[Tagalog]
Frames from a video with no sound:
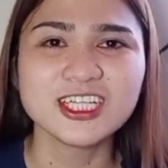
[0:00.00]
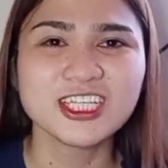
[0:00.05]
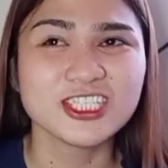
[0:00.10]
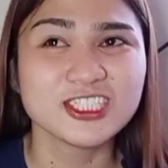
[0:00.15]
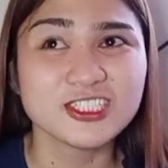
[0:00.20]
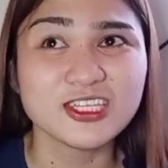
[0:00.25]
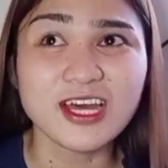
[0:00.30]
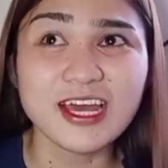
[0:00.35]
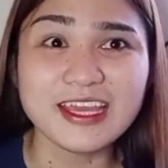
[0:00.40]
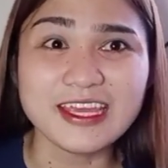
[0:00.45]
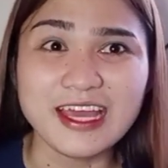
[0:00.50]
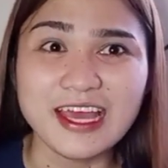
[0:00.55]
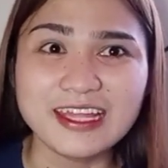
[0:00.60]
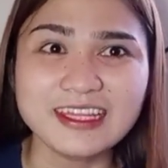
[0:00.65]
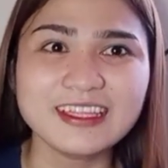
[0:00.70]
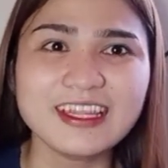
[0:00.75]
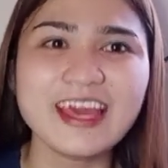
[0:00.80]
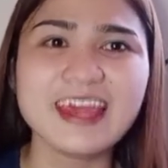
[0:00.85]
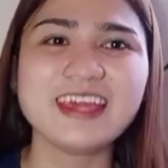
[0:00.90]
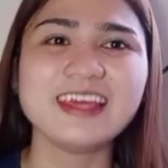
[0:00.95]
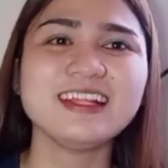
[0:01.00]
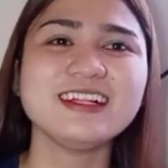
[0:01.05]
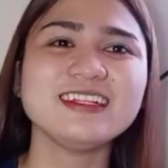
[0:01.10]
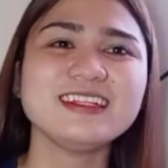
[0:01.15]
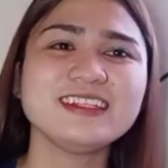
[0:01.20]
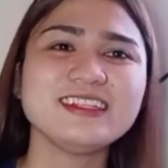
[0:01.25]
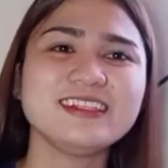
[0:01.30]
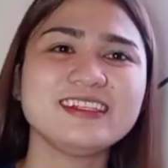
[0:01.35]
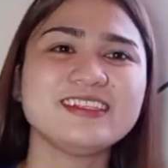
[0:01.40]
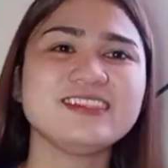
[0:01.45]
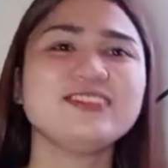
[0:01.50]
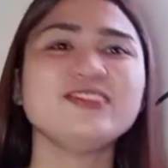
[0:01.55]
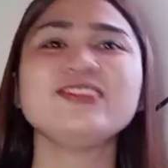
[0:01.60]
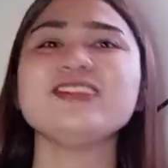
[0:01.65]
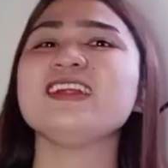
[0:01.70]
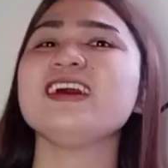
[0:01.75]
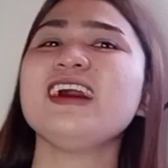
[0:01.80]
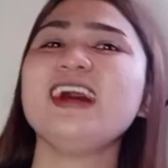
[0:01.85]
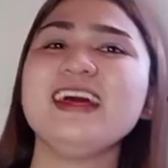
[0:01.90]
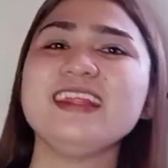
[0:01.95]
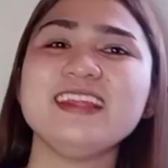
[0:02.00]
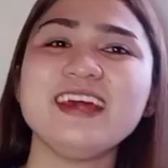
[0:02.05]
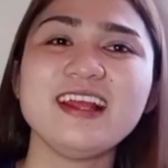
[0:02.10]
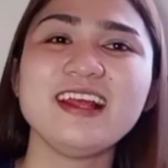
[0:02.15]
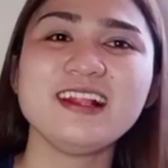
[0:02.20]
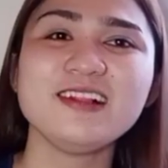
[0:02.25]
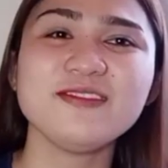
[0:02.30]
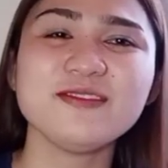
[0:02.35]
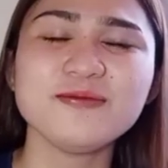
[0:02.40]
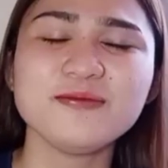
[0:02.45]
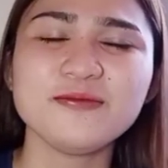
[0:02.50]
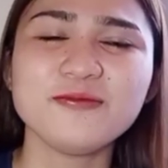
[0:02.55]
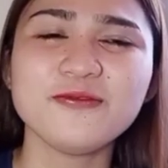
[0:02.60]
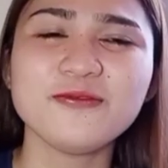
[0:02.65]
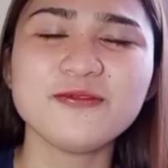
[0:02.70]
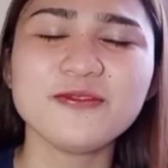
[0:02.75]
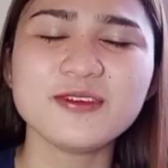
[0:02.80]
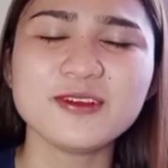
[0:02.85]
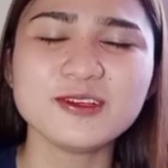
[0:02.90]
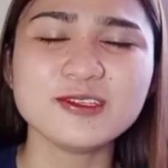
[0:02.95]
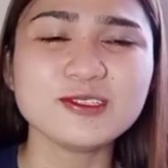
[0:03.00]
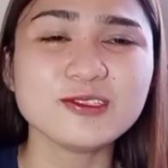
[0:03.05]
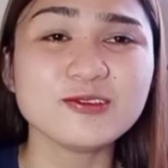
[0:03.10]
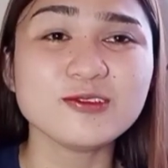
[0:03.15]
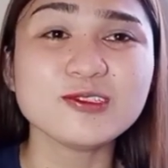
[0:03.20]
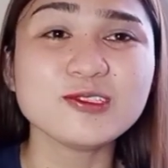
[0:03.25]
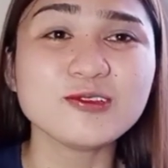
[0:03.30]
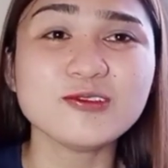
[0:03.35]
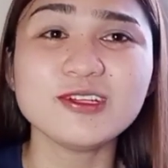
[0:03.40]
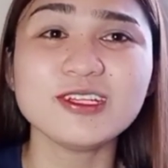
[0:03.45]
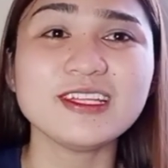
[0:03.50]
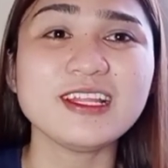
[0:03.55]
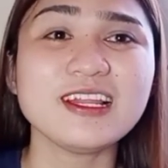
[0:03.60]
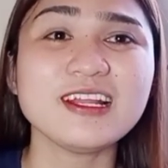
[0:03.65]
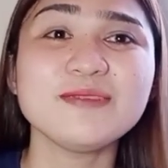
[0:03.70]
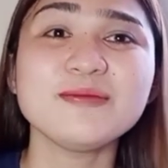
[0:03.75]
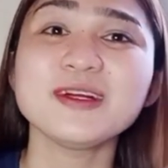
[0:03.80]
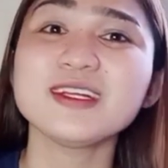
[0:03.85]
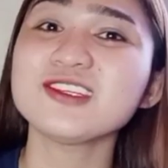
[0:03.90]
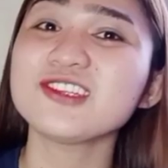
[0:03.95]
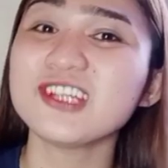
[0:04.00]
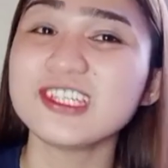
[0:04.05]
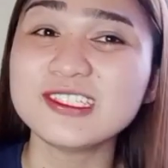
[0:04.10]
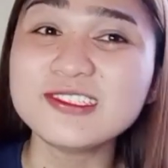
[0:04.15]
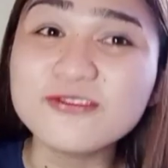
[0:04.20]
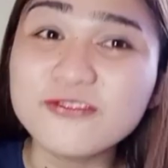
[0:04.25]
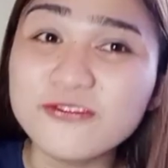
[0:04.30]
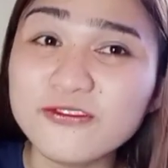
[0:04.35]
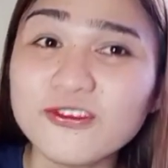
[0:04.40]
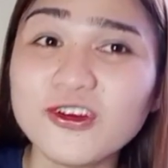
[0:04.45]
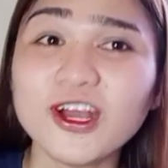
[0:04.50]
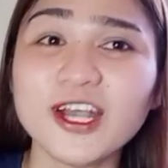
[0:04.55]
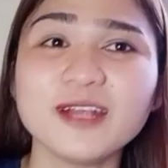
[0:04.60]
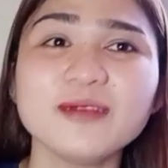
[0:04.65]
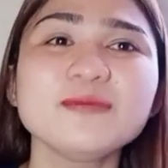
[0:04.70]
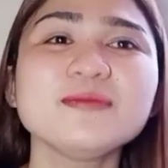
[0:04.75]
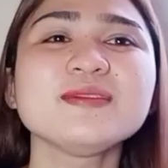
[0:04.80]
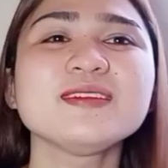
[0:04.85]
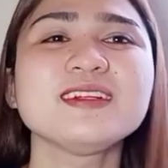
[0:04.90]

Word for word: So, ayan. Dahil, yun na nga. Dahil, gustong gusto ko na talaga mag-transform.